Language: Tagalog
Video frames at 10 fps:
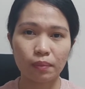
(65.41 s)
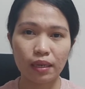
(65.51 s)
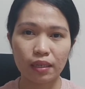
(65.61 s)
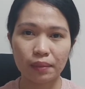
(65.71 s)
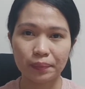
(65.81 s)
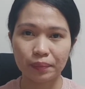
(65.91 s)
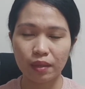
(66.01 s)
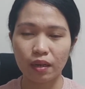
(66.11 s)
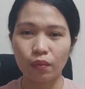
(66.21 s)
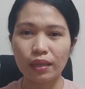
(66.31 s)
Bali,
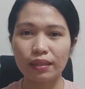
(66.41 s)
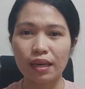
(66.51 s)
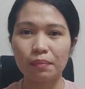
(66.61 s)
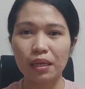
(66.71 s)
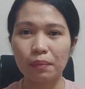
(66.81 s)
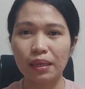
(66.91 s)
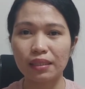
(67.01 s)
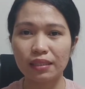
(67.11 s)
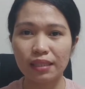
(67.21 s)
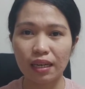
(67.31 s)
one time,
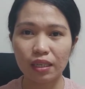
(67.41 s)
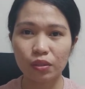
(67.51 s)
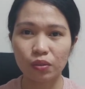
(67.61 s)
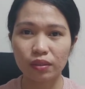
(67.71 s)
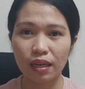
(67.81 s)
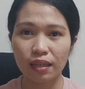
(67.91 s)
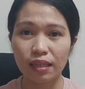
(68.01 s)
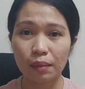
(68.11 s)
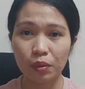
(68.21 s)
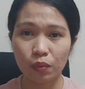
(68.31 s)
nag-message sa akin yung sa
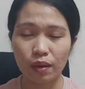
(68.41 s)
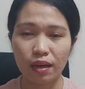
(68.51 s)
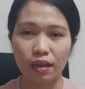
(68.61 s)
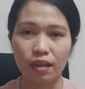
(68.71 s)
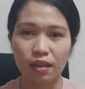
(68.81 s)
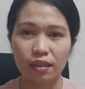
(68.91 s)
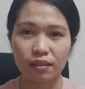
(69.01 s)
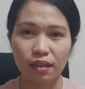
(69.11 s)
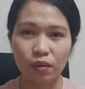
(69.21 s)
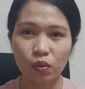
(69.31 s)
Damonwa
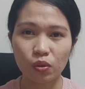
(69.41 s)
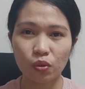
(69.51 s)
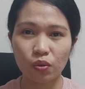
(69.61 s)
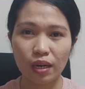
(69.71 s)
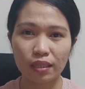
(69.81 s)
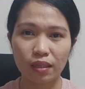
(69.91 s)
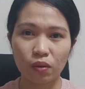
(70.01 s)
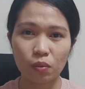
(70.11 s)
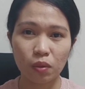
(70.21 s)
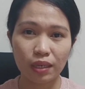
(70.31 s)
na kung gusto ko nga daw
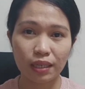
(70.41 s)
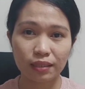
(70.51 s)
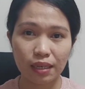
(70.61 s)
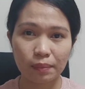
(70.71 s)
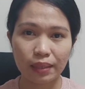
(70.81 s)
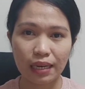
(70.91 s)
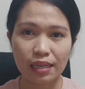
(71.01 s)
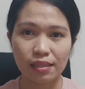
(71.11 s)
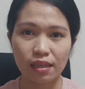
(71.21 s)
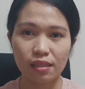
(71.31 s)
kumuha ng driver
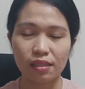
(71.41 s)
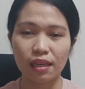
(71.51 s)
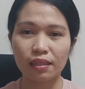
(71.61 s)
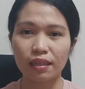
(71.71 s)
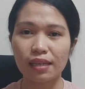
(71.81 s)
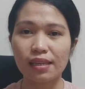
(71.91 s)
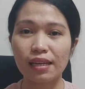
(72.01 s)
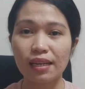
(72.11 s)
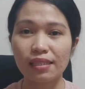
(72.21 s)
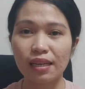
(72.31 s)
license. Kas
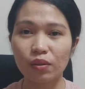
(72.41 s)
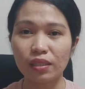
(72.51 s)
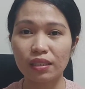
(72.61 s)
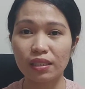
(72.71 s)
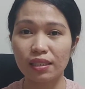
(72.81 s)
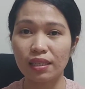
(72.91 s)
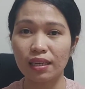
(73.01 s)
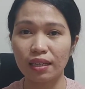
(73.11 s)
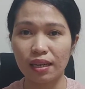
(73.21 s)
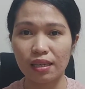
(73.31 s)
kasali kasi ako sa GC
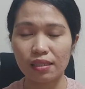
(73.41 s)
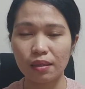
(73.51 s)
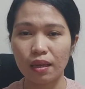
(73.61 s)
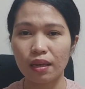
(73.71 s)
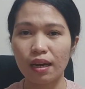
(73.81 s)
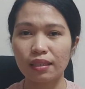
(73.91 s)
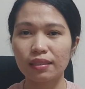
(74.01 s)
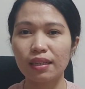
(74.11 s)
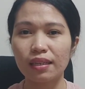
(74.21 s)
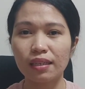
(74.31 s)
nila guys. As in
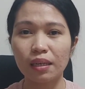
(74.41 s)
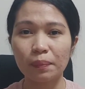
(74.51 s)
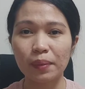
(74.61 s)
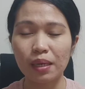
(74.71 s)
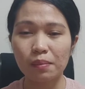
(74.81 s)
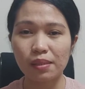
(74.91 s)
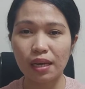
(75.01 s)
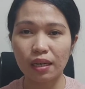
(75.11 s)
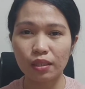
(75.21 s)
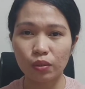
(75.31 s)
talaga nag-PM sa
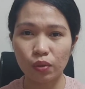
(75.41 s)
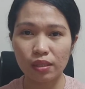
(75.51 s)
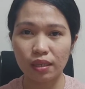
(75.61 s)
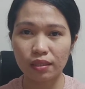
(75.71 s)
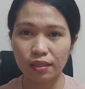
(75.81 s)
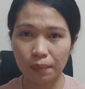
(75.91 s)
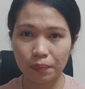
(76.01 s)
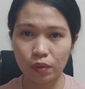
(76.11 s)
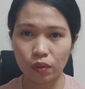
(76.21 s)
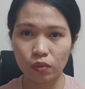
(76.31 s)
akin yung isang stop
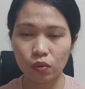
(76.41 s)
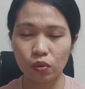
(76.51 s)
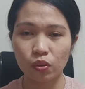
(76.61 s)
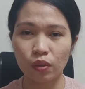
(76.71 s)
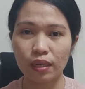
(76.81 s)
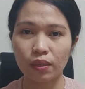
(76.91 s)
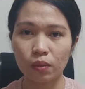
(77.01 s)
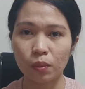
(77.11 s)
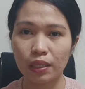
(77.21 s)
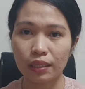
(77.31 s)
doon kung gusto nga daw
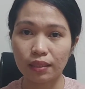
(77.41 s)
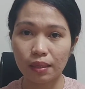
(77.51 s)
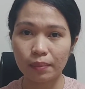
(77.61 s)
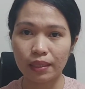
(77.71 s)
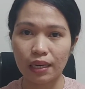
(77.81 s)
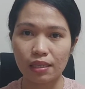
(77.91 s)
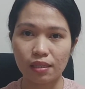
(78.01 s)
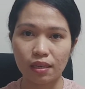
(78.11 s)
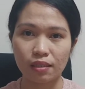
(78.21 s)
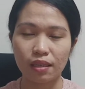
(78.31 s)
kumuha ng driver
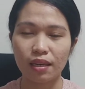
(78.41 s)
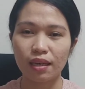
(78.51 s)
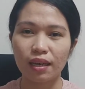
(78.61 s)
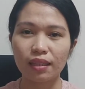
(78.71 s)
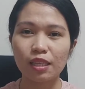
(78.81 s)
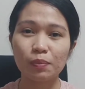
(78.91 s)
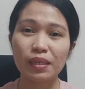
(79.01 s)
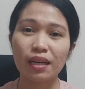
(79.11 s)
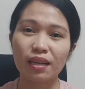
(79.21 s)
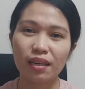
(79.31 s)
license. E tas may
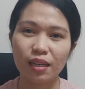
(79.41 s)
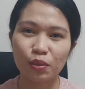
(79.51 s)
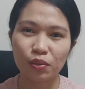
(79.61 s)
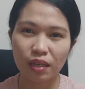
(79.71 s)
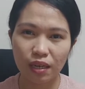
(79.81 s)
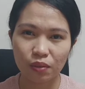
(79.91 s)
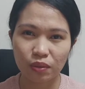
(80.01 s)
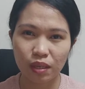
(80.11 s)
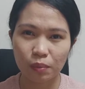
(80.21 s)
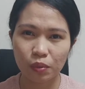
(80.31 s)
nakalagay doon na ano,
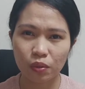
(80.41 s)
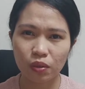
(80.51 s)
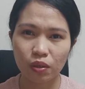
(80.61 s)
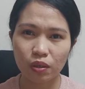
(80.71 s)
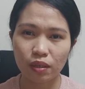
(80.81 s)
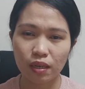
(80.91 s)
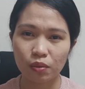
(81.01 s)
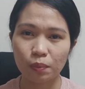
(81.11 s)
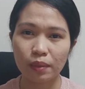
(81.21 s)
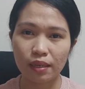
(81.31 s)
na muri or
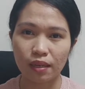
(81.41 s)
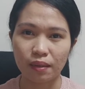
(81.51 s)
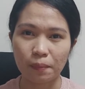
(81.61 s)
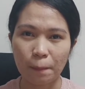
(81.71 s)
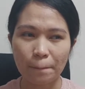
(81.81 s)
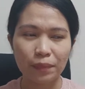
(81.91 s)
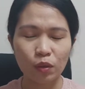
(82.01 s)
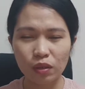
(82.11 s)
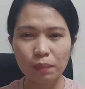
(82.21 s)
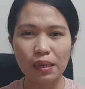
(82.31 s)
ano, pre lang.
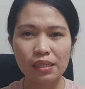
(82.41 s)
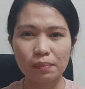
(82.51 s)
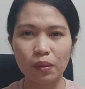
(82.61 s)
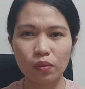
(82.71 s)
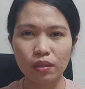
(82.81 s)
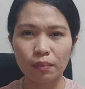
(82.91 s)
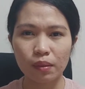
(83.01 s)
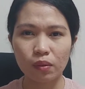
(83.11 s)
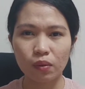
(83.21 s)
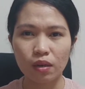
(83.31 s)
So, napaisip ako, sabi
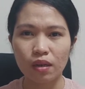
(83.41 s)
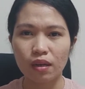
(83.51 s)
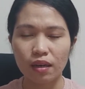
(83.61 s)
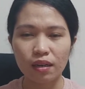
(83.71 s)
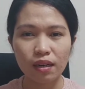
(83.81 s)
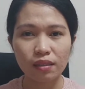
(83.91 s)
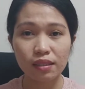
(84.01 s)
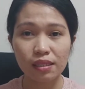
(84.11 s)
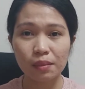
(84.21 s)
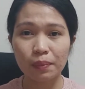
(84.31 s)
ko, ala,
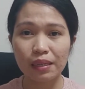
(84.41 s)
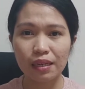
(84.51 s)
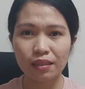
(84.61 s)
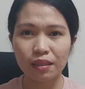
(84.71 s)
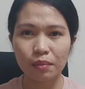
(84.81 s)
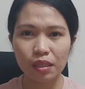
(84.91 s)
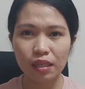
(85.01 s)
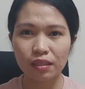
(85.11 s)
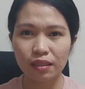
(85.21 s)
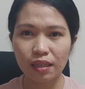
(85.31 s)
since free lang naman,
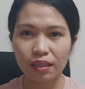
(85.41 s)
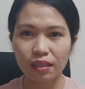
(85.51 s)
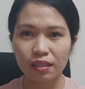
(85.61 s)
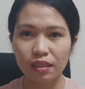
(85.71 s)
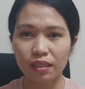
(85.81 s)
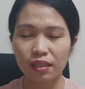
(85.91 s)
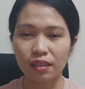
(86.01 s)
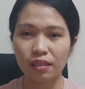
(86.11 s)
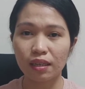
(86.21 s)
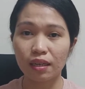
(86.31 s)
as in talagang
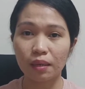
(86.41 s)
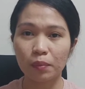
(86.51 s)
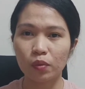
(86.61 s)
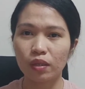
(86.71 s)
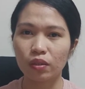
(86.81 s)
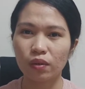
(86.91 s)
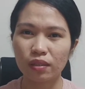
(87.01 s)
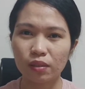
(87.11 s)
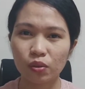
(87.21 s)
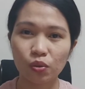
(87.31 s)
i-grab ko na to
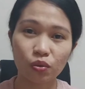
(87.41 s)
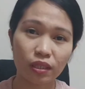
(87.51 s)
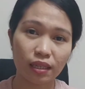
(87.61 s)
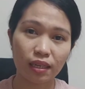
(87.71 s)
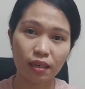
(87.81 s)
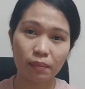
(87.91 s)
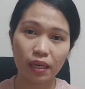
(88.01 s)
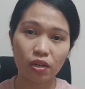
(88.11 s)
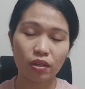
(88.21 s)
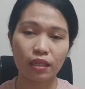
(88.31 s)
kasi gusto ko din talaga
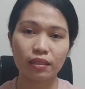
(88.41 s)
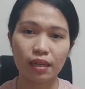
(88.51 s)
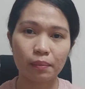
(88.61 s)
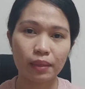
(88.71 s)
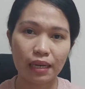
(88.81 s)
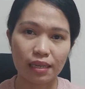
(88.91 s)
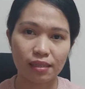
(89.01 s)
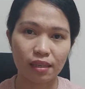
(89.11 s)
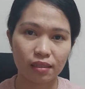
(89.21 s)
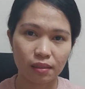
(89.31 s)
magkaroon ng driver
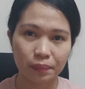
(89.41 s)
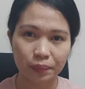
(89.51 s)
license.